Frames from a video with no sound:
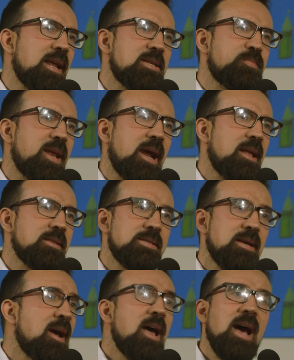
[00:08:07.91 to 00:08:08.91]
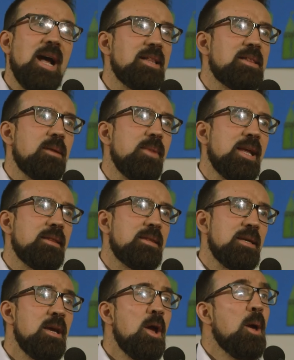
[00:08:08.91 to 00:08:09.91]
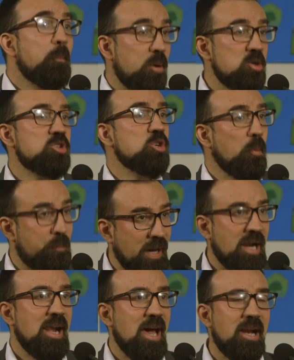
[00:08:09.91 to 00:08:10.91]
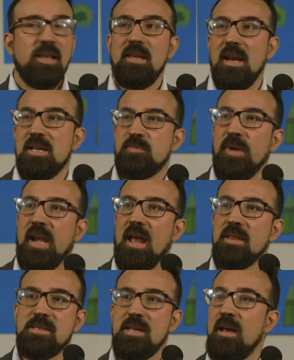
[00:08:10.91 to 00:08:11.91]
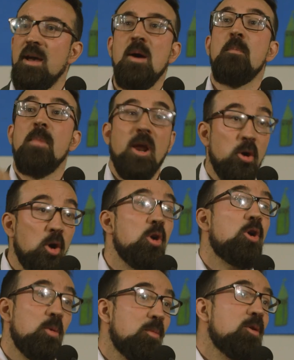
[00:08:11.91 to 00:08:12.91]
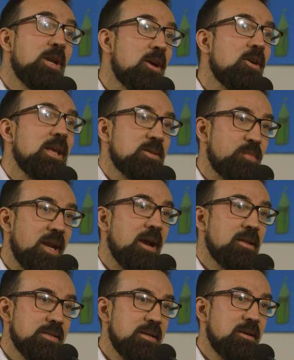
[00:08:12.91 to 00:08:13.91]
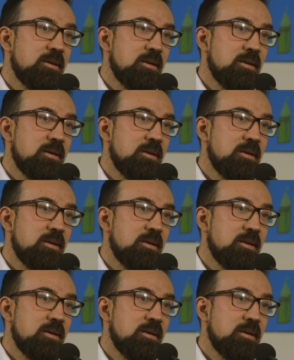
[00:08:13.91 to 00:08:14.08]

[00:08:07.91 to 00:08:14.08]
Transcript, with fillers: надежду, проживать надежду, потому что если хочу передать это своим ученикам, то я сам должен это проживать.